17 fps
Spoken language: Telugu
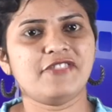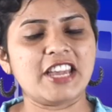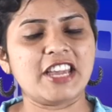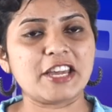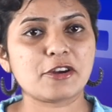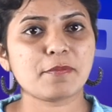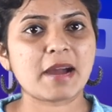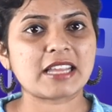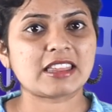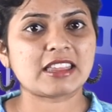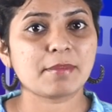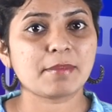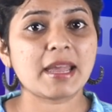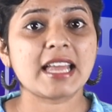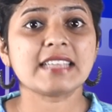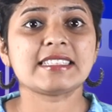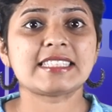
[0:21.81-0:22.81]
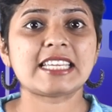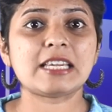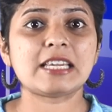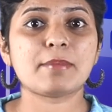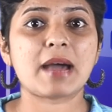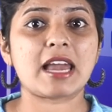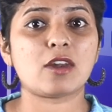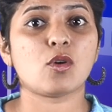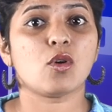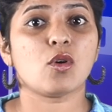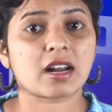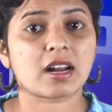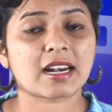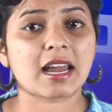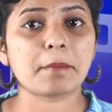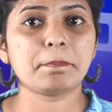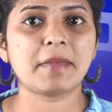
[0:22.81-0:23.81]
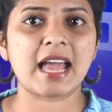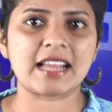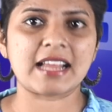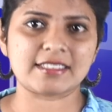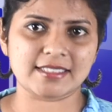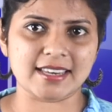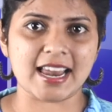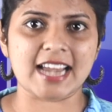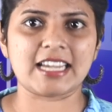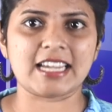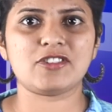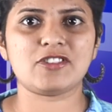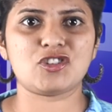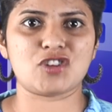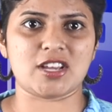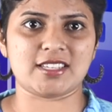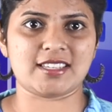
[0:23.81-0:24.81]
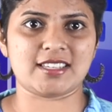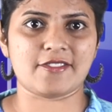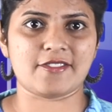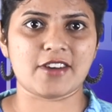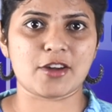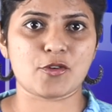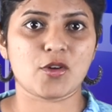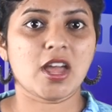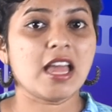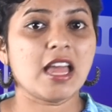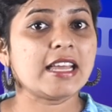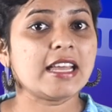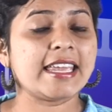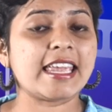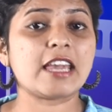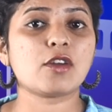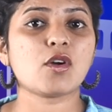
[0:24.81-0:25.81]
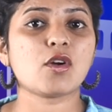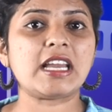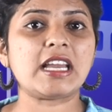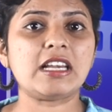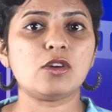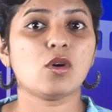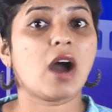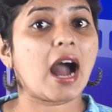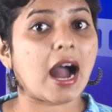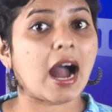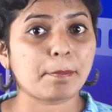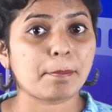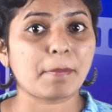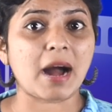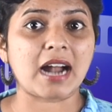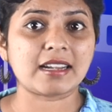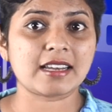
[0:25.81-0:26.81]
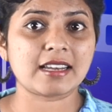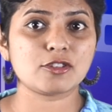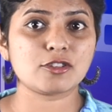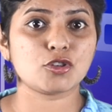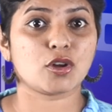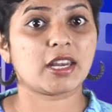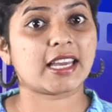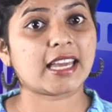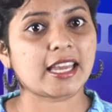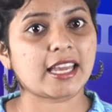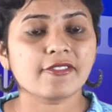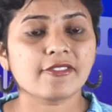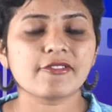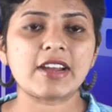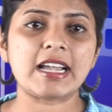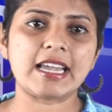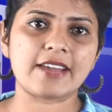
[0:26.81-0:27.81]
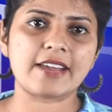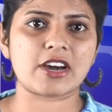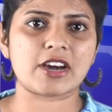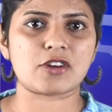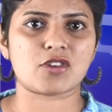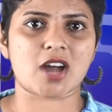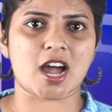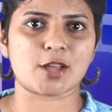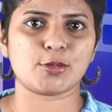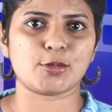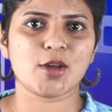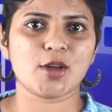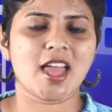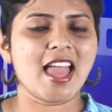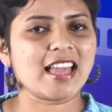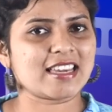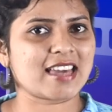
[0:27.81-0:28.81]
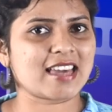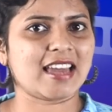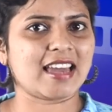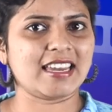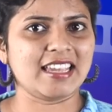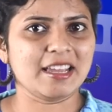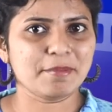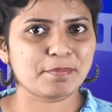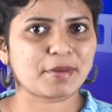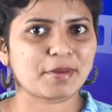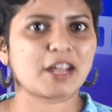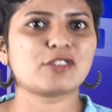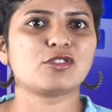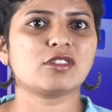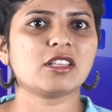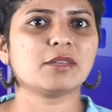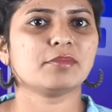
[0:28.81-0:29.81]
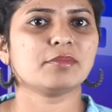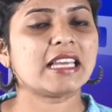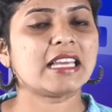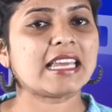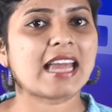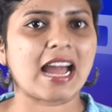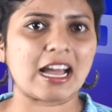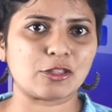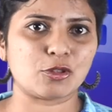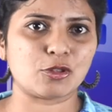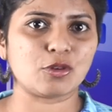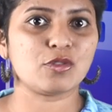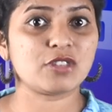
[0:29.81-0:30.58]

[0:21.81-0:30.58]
వీరు మాత్రమే సినిమాలో క్లబ్ డాన్సులు లాంటివి చేసేవారు హీరోయిన్లు ఆ పాటల జోలికి వెళ్లేవారు కాదు కానీ ప్రస్తుతం ఈ హద్దులు